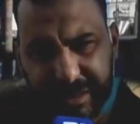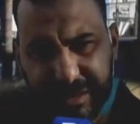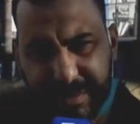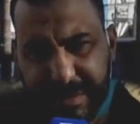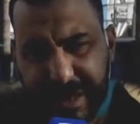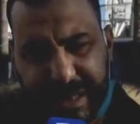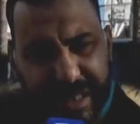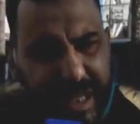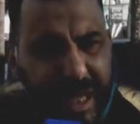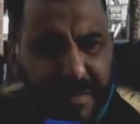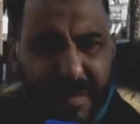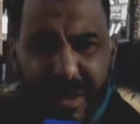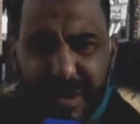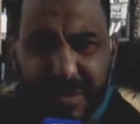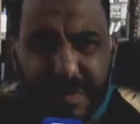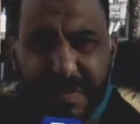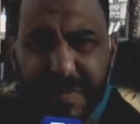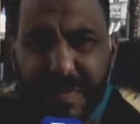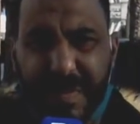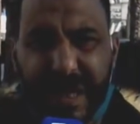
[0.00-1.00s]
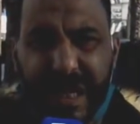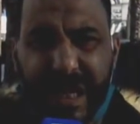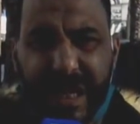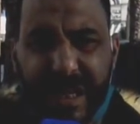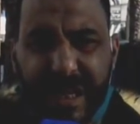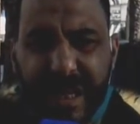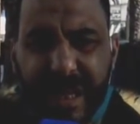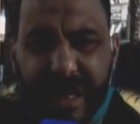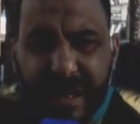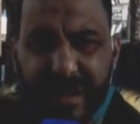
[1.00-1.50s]
ما تعاملش
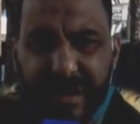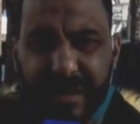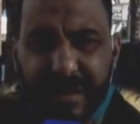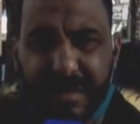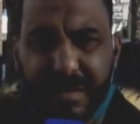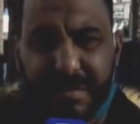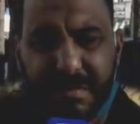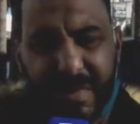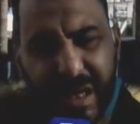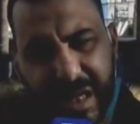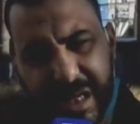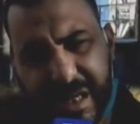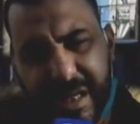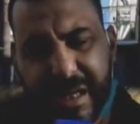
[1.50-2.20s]
بمهنيه مع